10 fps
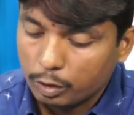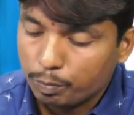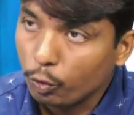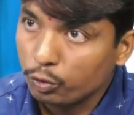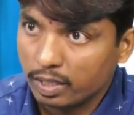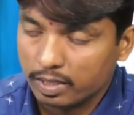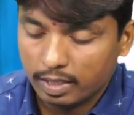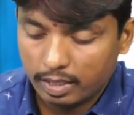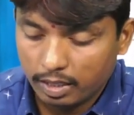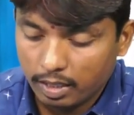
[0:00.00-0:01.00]
స్పౌస్ ఏజ్
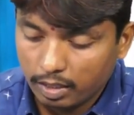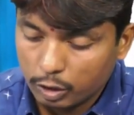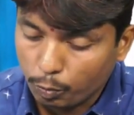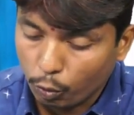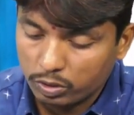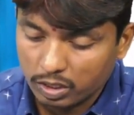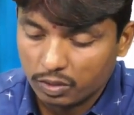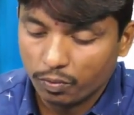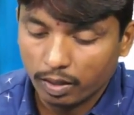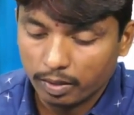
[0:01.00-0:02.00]
కింద స్పౌస్
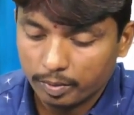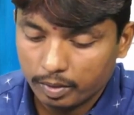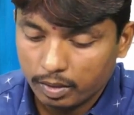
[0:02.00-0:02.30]
ఏజ్ ఇవ్వాలి